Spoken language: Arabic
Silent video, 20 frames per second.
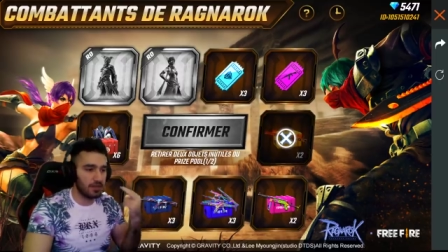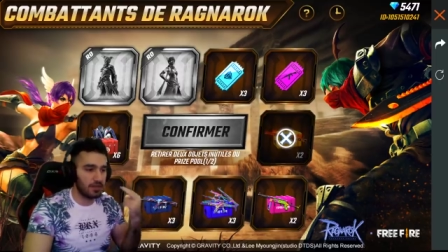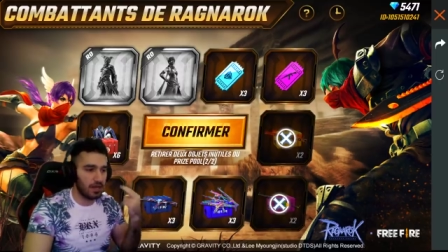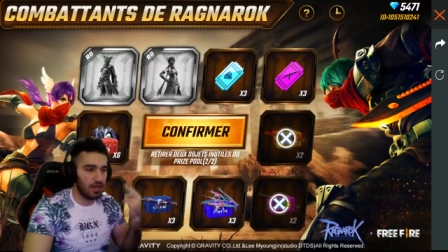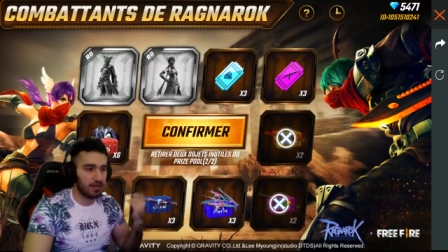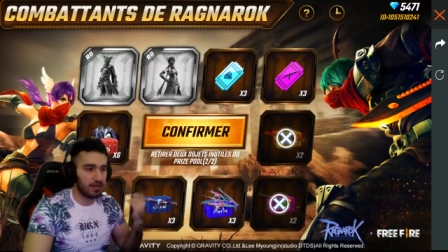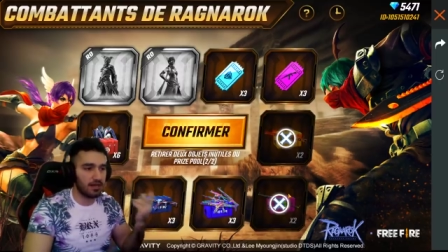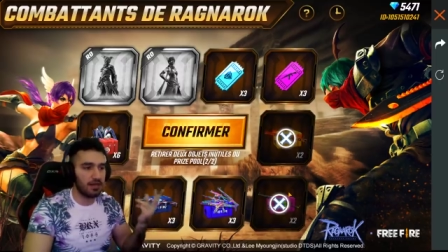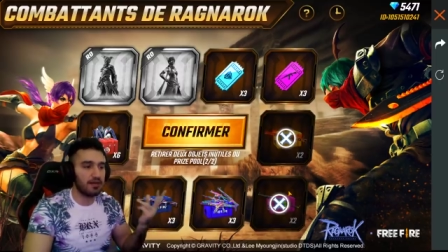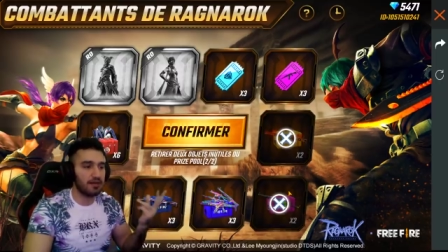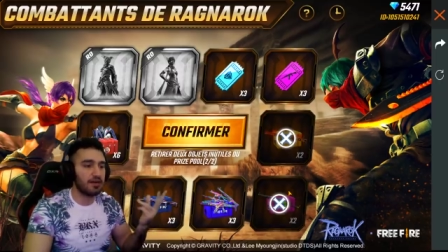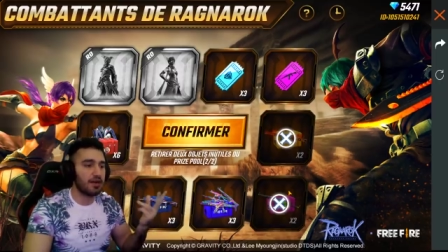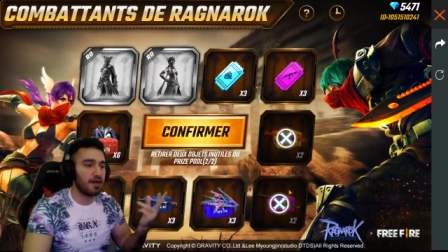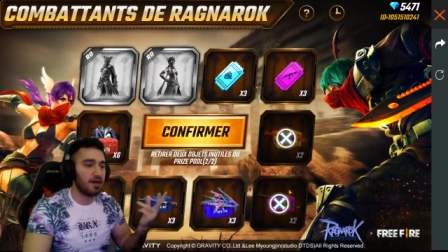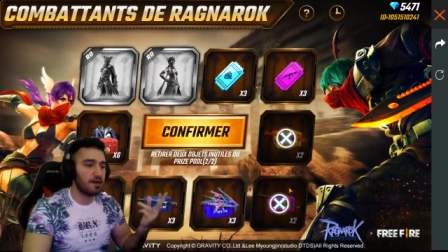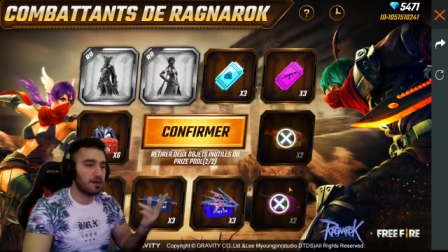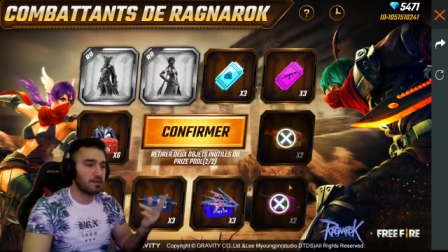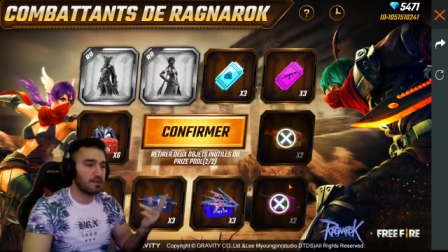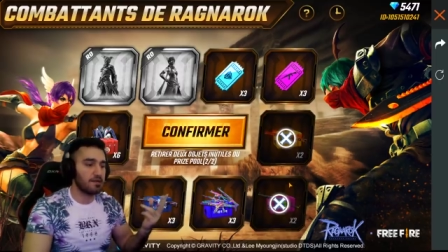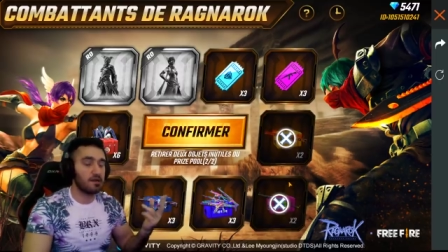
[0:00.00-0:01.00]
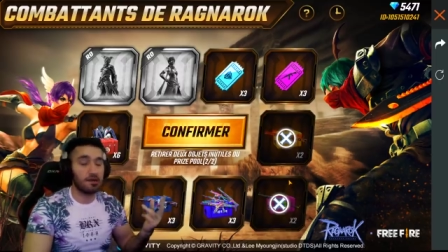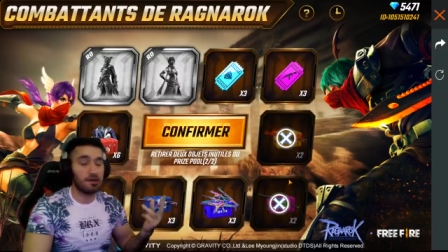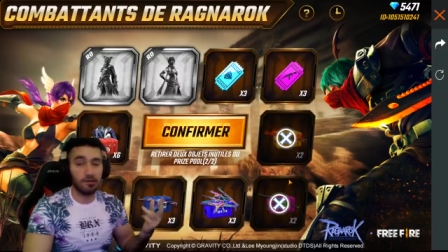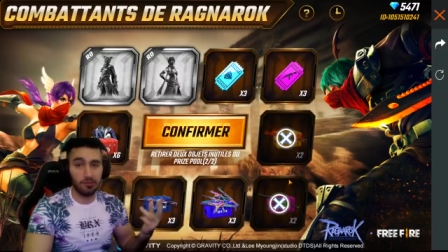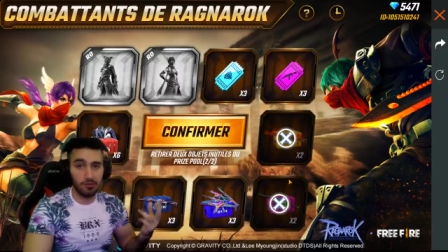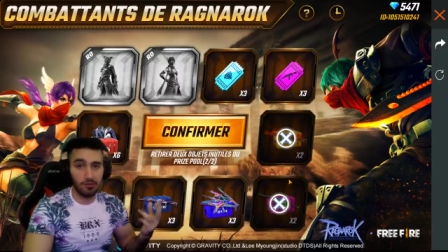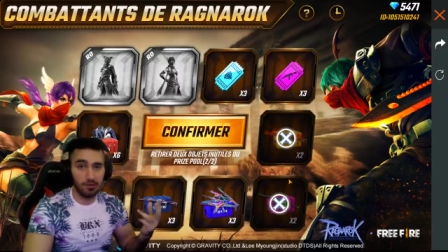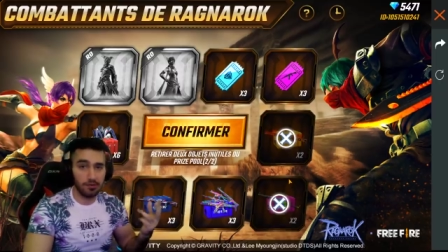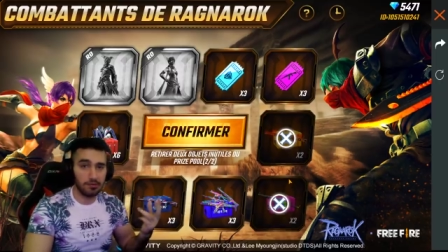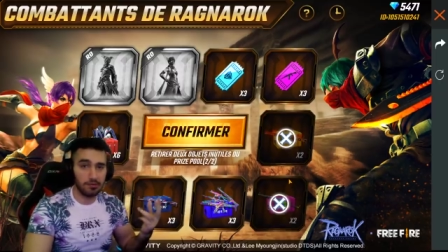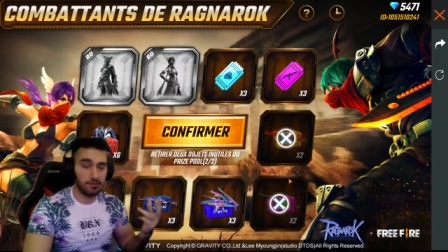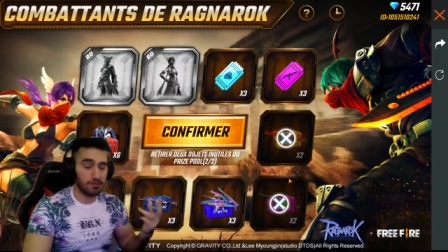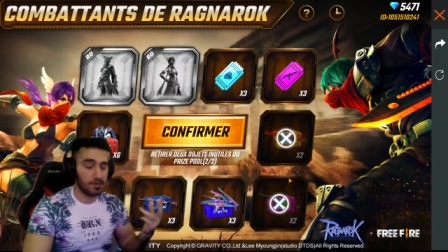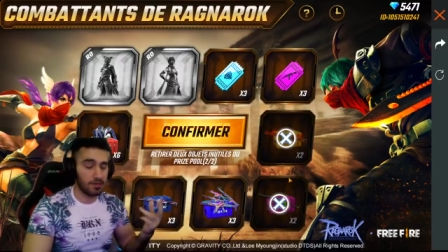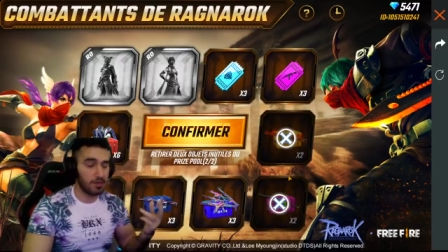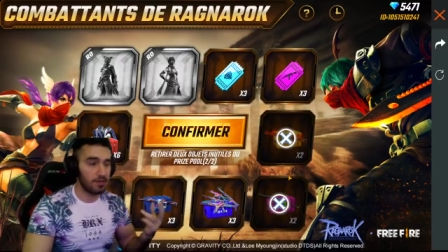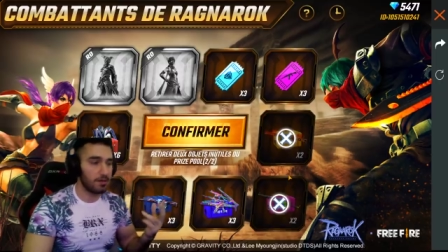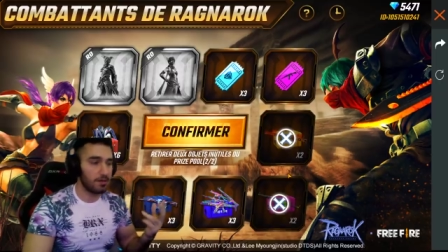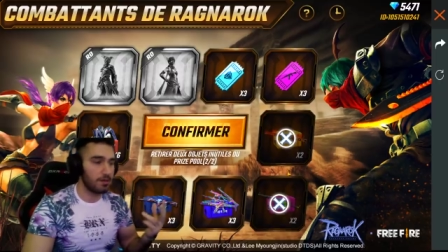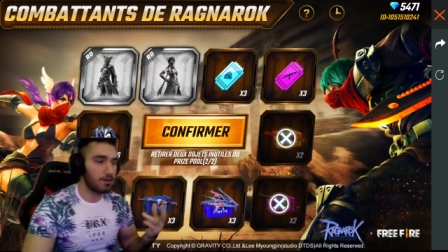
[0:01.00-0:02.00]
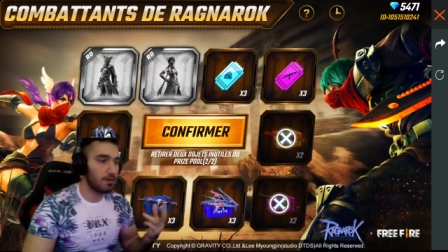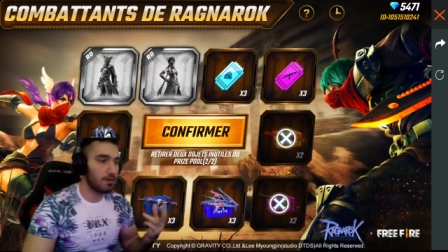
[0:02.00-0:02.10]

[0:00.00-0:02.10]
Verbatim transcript: راح انا راح اختار هذول اوكي